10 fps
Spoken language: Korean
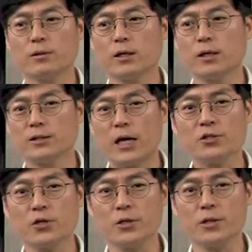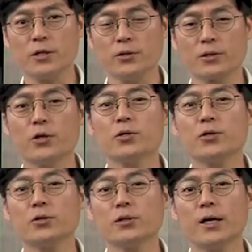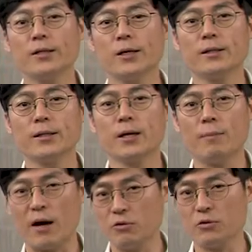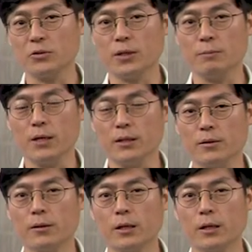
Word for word: 이게 짜져 있는 그런 형태의 데이터가 만들어졌단 말이에요.